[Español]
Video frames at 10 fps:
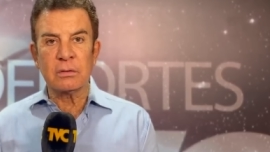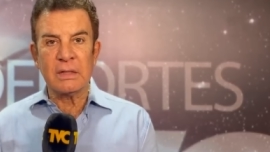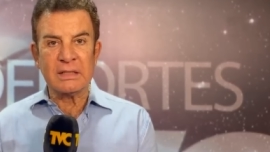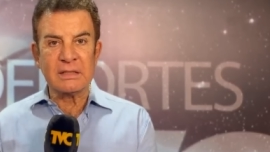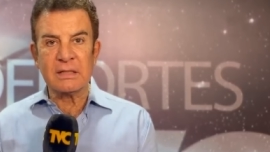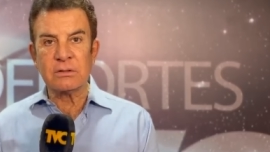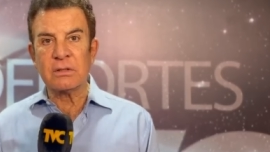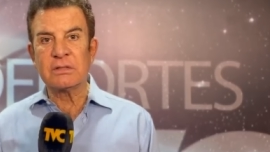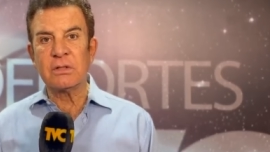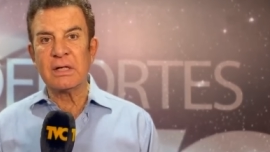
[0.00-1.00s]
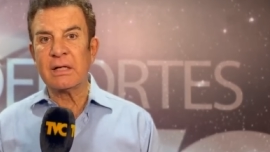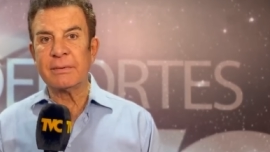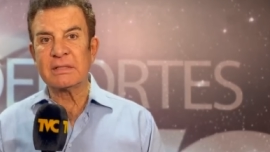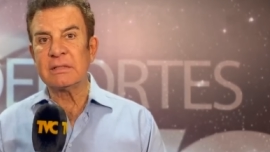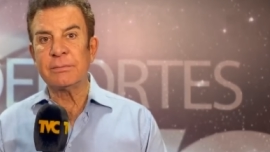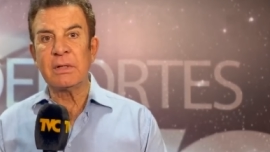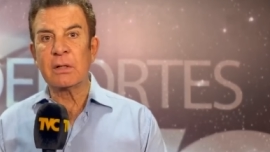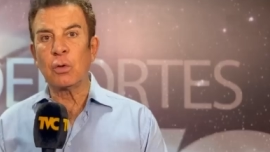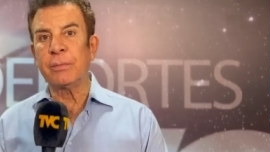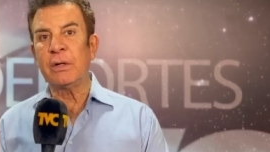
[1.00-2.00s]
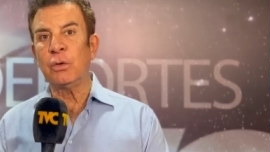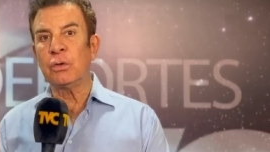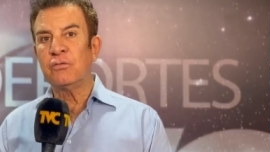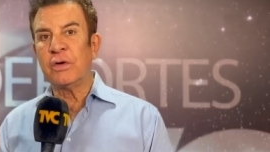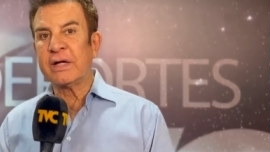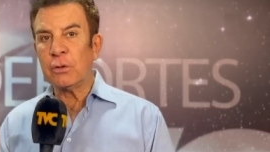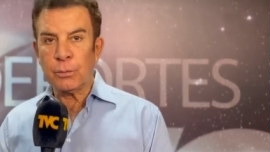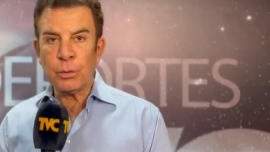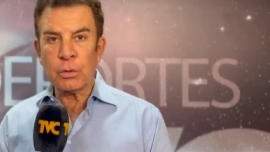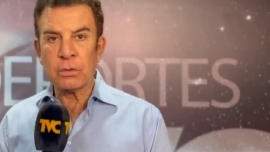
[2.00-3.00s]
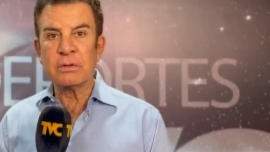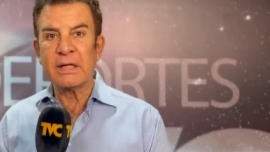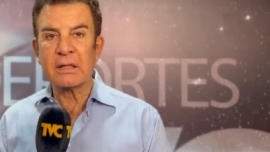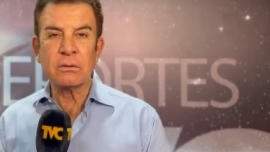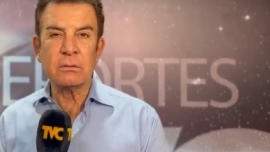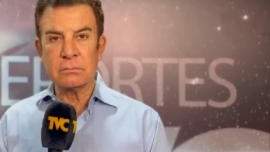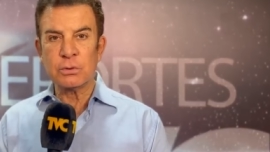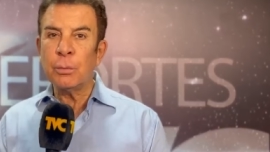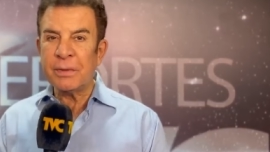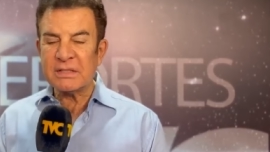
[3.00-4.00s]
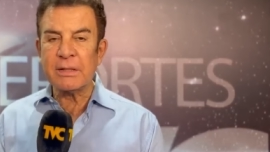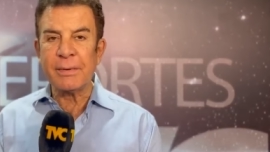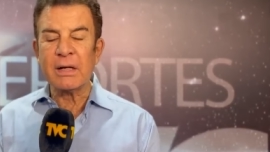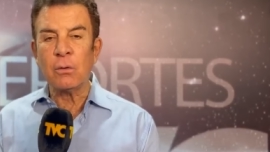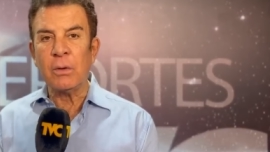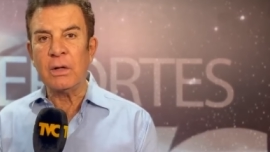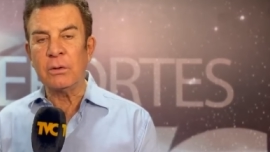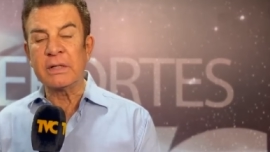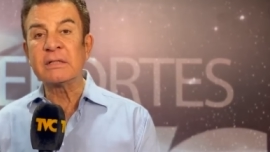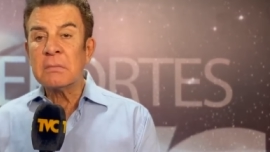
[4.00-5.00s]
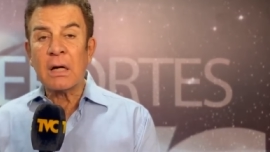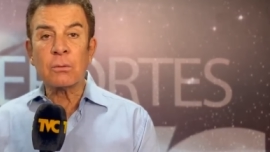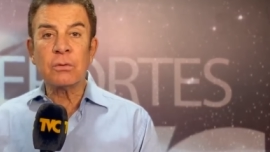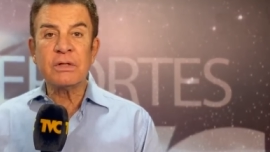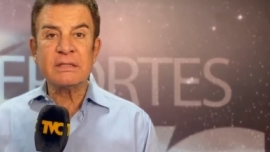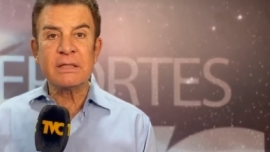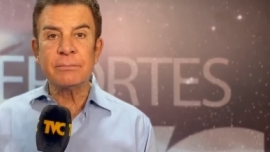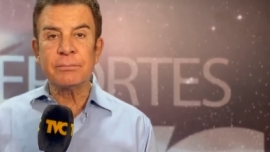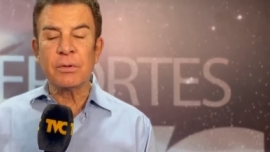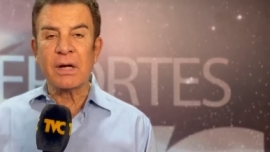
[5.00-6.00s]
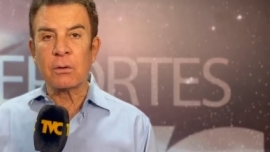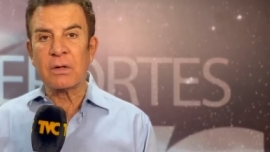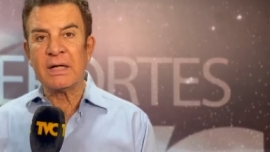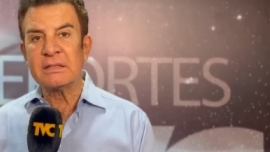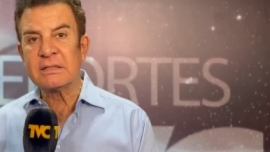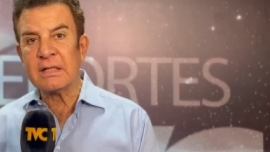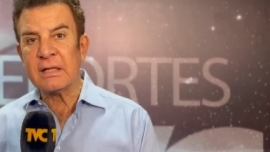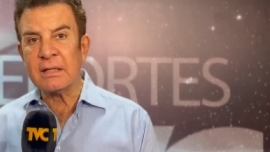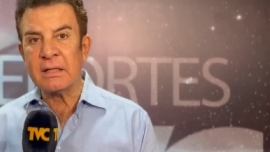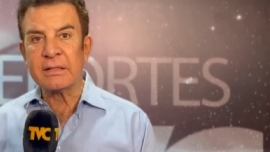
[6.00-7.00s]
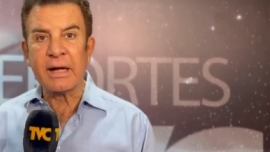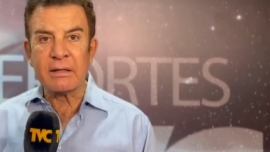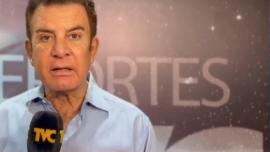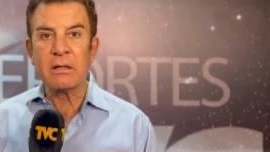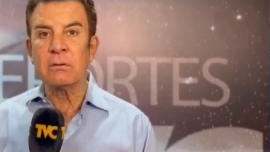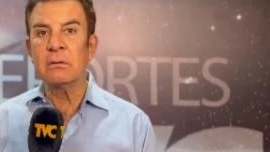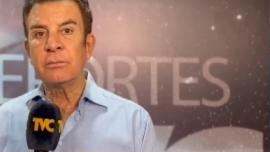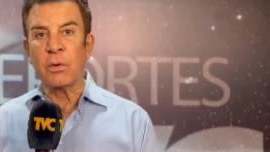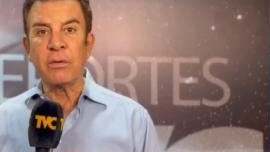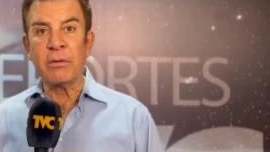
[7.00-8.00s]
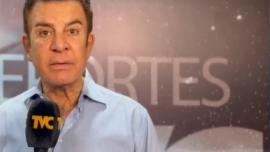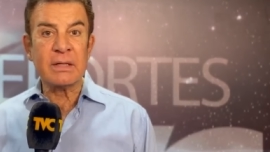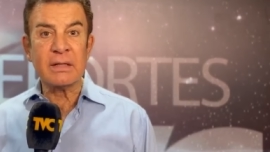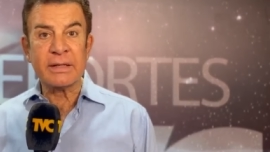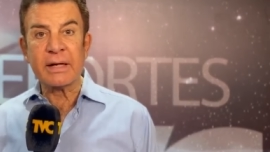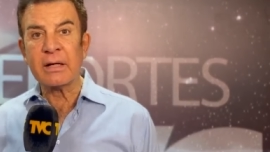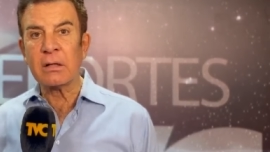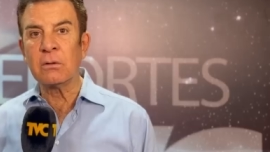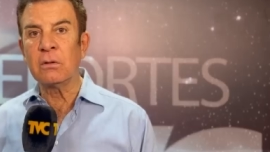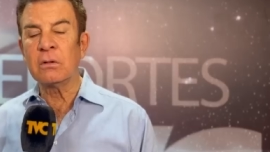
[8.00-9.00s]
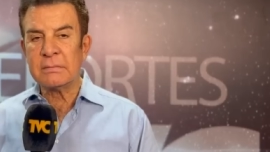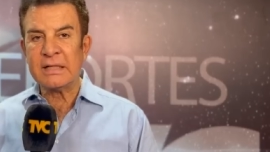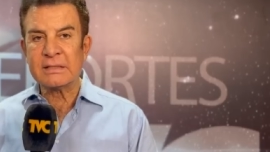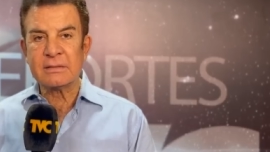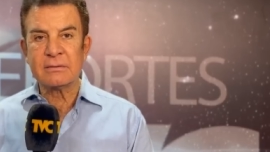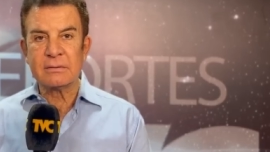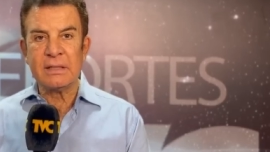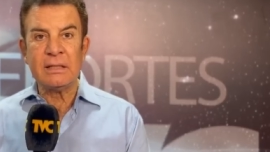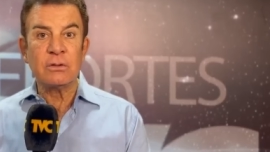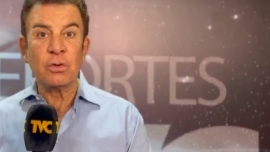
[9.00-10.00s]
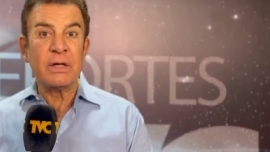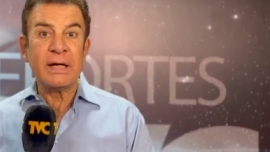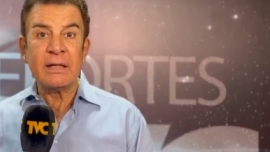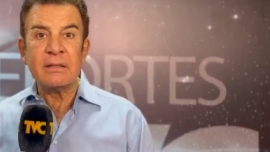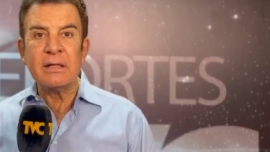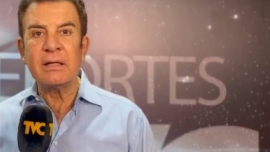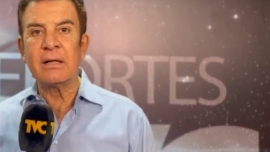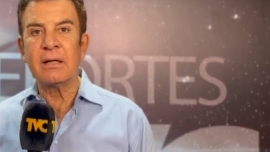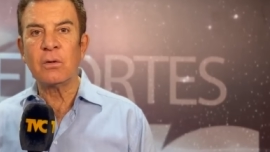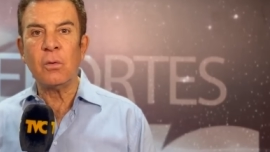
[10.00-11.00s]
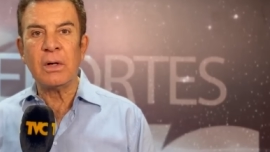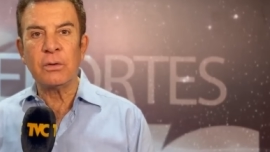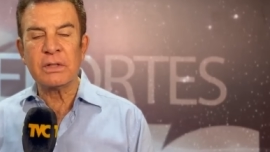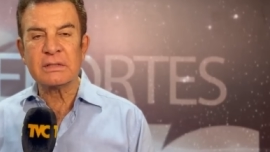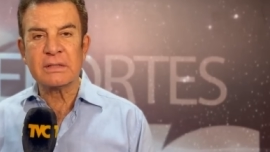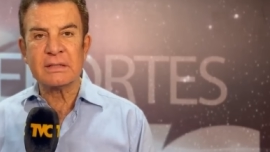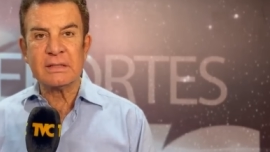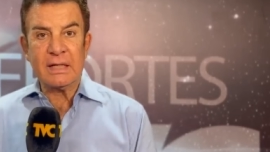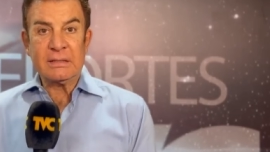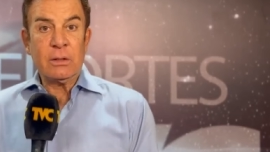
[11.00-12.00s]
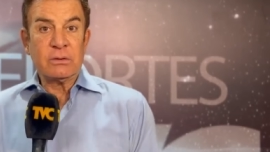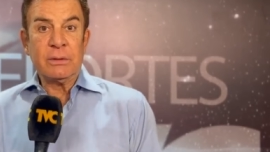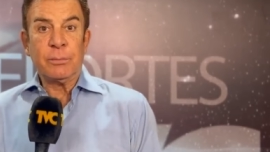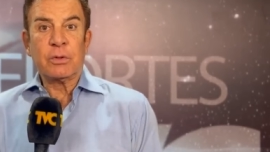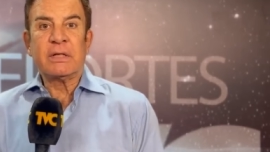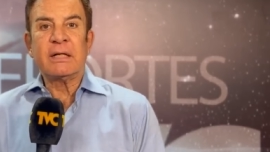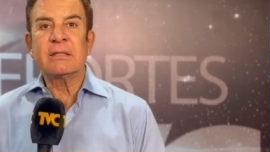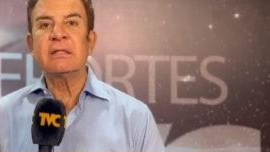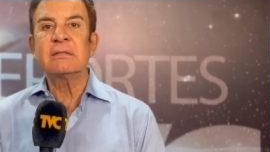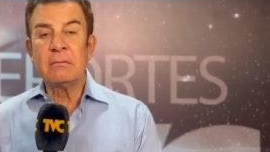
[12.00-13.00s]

la selección nacional que participó en la Copa Oro fue que no pudo contar con sus principales jugadores. Algunos dicen por arrogancia de el técnico. Probablemente el técnico es intolerante a jugadores que se hacen los importantes.